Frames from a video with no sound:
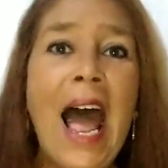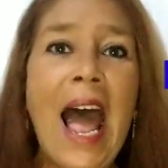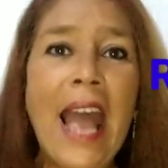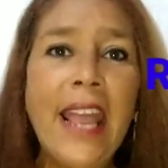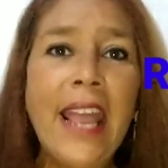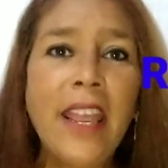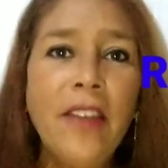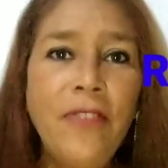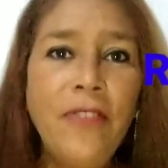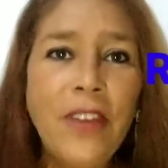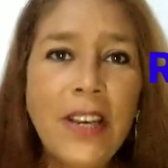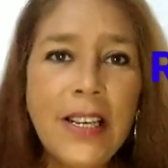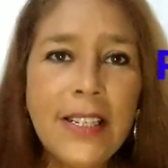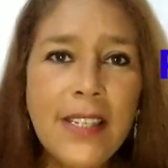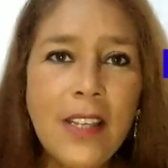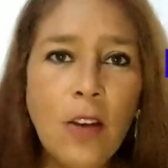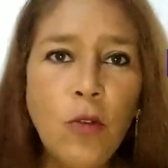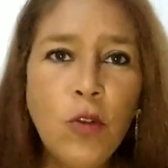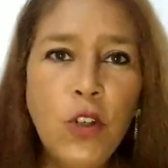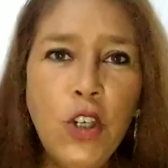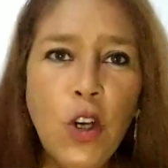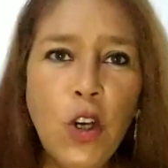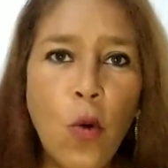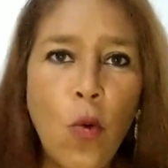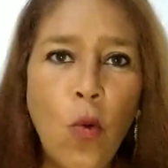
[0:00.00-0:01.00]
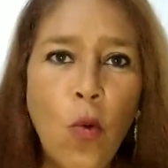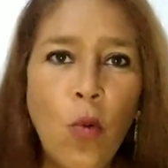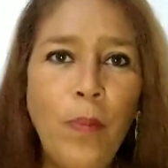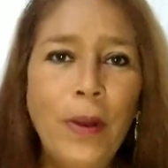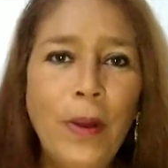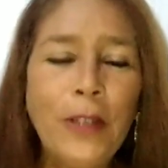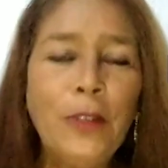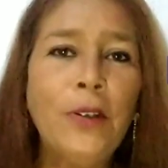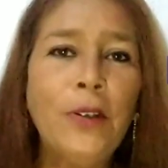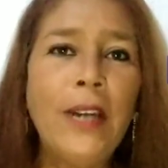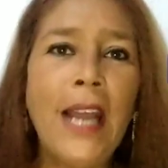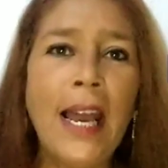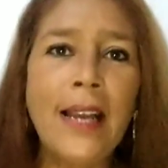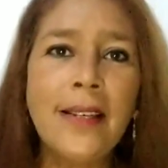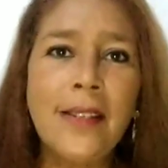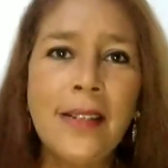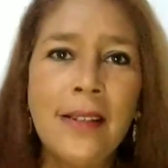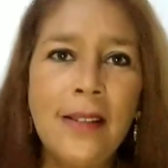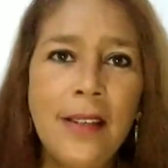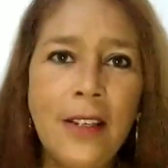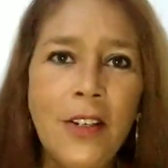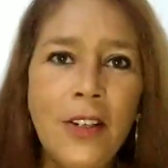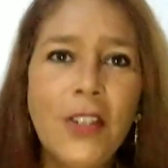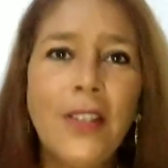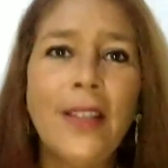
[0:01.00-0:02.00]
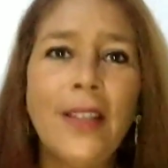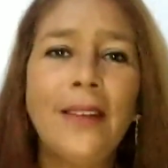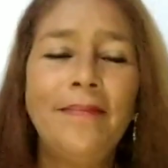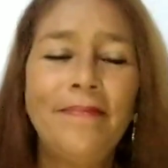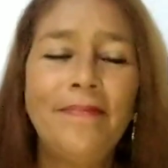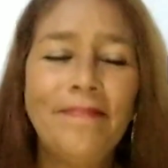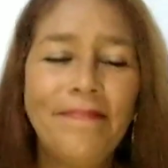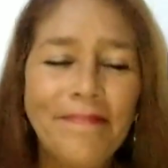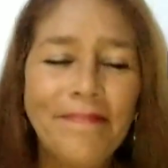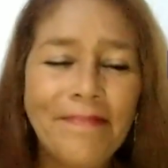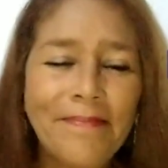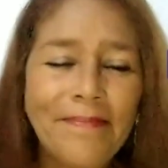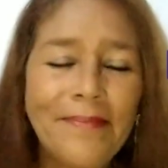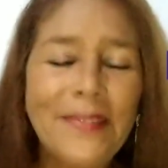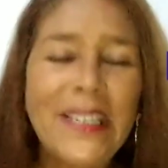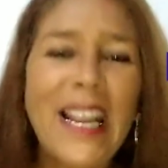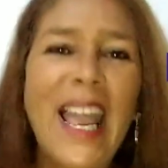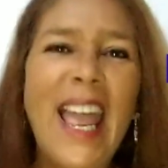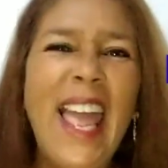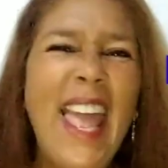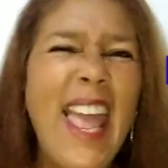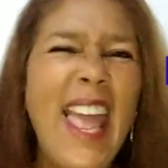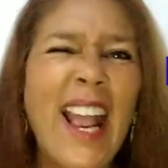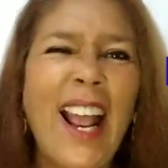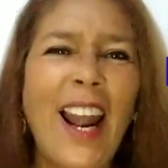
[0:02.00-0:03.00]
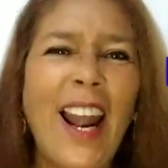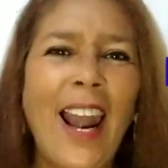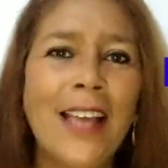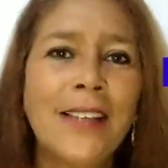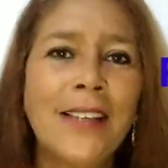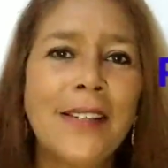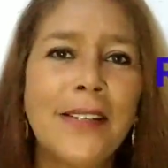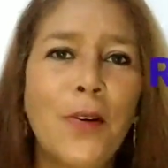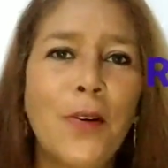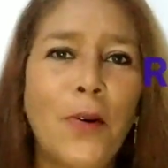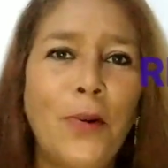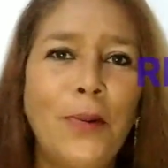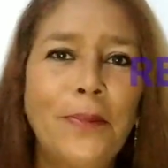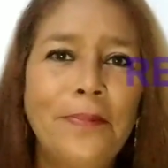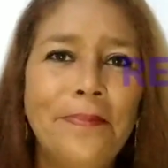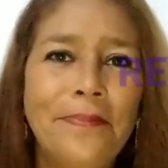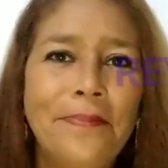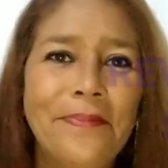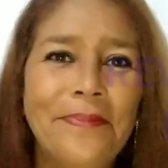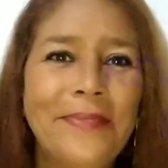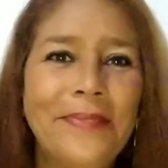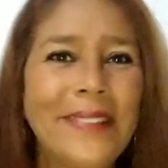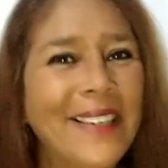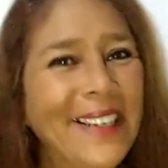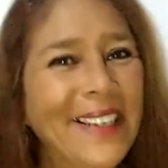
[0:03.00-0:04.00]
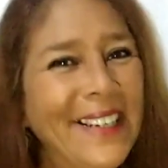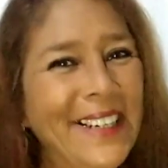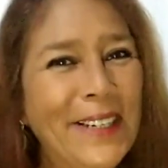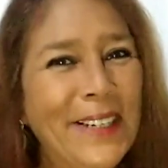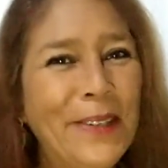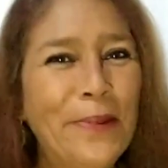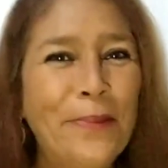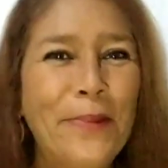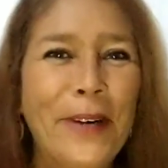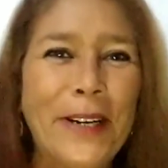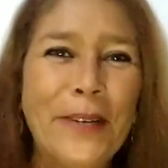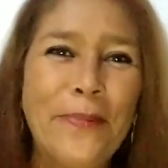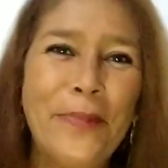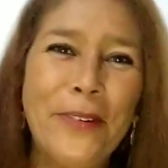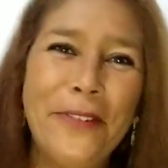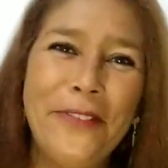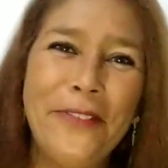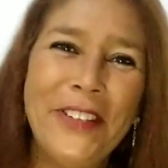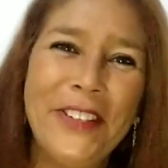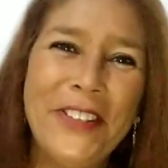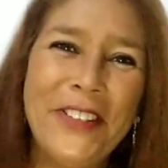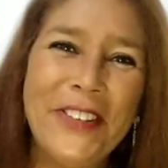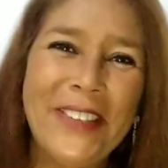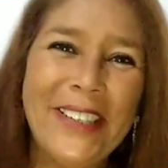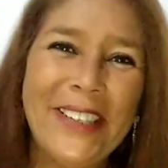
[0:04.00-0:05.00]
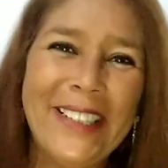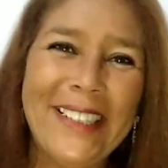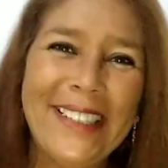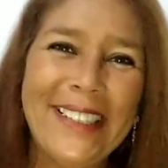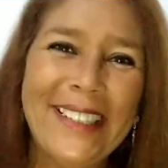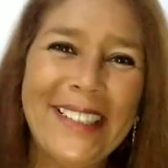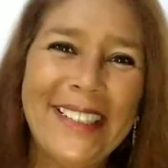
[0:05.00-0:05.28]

a reversão de culpa do narcisista. É clássico. Bora pro vídeo.